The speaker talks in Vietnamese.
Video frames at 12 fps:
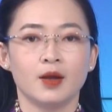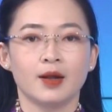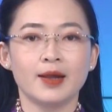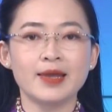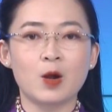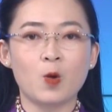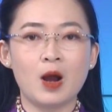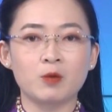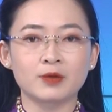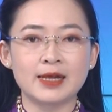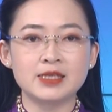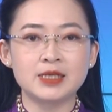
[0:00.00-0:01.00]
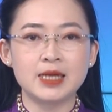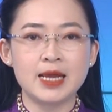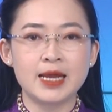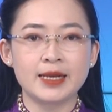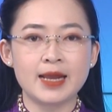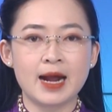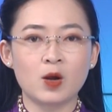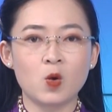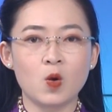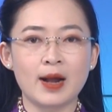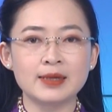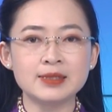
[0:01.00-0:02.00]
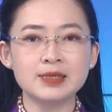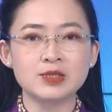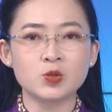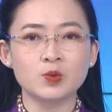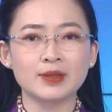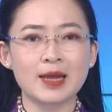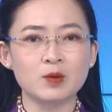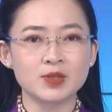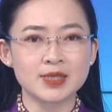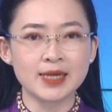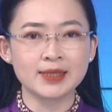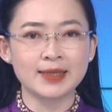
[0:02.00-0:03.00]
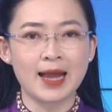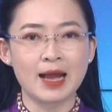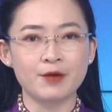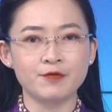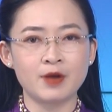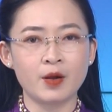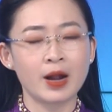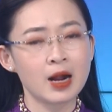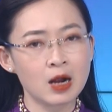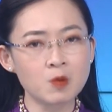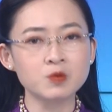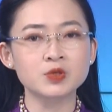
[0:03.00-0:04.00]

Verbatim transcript: Các nhà khoa học tại Chile đang cố gắng sử dụng tảo xanh thả vào các cốc,